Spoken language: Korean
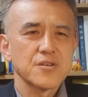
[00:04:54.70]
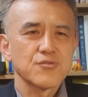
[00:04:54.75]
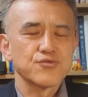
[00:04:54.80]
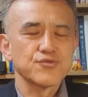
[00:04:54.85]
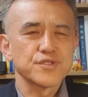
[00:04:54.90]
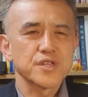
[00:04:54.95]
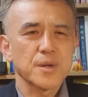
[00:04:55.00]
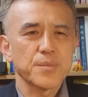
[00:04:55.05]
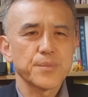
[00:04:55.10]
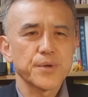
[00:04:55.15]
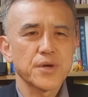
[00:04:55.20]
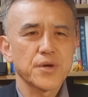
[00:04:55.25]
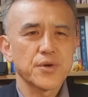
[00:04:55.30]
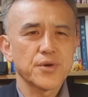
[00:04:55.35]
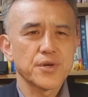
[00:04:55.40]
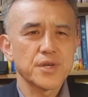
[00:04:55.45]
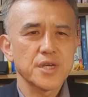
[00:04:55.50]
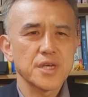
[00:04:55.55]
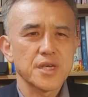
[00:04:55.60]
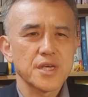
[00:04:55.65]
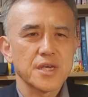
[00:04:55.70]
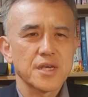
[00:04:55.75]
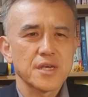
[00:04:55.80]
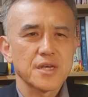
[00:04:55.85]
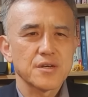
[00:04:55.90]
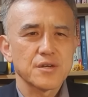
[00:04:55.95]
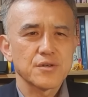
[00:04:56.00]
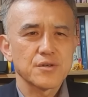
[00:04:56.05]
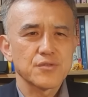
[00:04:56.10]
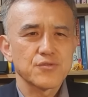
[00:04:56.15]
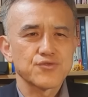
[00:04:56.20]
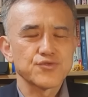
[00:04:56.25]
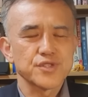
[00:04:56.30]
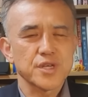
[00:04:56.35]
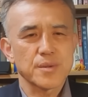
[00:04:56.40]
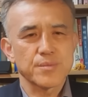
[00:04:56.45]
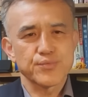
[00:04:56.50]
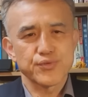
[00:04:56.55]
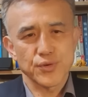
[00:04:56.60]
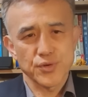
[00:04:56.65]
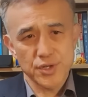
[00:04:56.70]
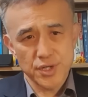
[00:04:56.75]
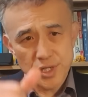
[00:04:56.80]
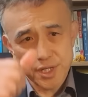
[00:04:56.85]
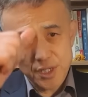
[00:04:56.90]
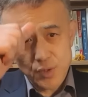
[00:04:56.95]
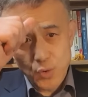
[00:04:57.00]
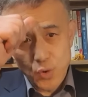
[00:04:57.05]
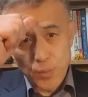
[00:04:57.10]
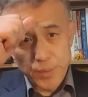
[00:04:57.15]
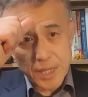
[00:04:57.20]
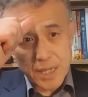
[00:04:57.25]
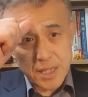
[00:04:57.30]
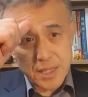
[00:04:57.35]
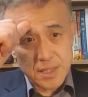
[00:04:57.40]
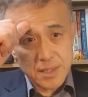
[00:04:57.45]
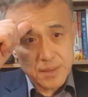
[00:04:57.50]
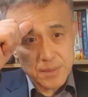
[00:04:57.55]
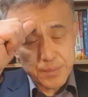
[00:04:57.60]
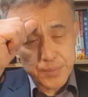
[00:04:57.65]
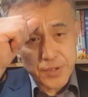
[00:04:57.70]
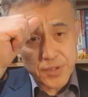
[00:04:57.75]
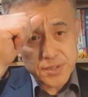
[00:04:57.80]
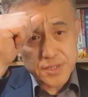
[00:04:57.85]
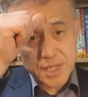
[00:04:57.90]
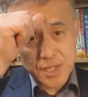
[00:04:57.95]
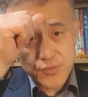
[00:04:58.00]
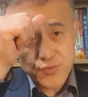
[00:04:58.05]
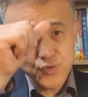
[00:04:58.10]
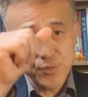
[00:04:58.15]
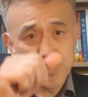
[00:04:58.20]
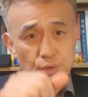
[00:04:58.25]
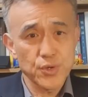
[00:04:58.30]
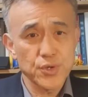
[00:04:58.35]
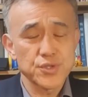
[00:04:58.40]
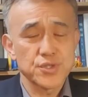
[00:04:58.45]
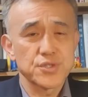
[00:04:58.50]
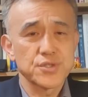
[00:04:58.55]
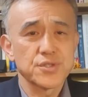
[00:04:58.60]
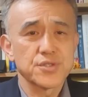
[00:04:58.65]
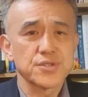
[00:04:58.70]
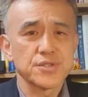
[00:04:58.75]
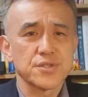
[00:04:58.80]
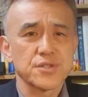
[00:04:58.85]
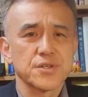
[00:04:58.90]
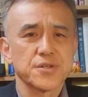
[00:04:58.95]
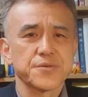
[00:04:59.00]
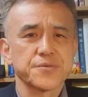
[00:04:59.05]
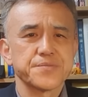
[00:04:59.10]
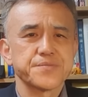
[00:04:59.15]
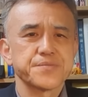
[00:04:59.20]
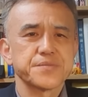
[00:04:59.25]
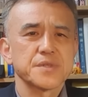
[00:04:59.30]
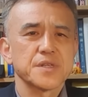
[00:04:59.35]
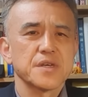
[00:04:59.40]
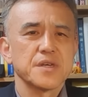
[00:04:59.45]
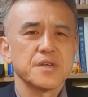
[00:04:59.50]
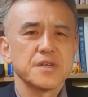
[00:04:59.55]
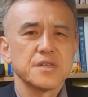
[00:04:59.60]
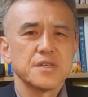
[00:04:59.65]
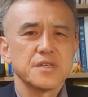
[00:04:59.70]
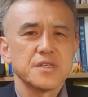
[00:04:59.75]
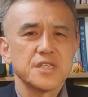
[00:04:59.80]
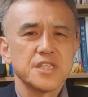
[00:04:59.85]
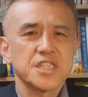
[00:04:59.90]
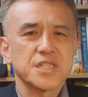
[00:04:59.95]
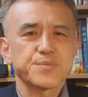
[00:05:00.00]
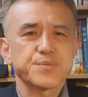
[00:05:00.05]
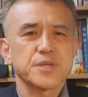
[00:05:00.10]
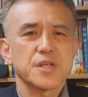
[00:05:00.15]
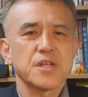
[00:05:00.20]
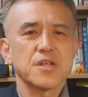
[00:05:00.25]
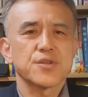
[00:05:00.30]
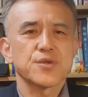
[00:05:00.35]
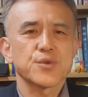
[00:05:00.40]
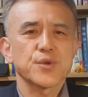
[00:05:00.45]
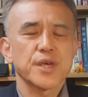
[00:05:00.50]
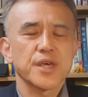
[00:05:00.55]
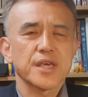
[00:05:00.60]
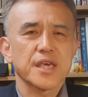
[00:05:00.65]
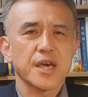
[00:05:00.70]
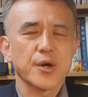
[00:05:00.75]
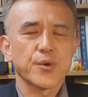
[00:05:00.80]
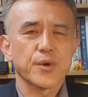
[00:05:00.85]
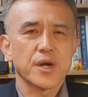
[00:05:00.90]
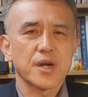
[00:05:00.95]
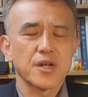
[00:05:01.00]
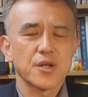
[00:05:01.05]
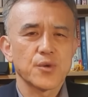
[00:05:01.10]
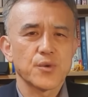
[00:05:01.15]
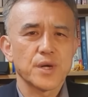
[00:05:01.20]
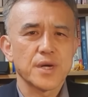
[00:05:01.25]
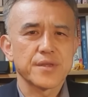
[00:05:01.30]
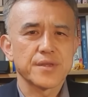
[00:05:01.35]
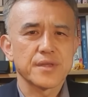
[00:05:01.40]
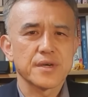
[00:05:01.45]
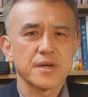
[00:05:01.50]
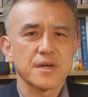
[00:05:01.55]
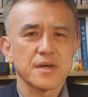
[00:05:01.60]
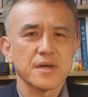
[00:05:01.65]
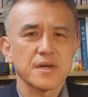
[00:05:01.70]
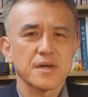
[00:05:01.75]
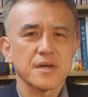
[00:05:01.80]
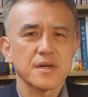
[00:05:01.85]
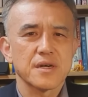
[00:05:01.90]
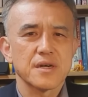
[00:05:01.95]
군산 병원이 군산 분원이 500병상 규모로 지어져 27년도에 개원하려고 한다.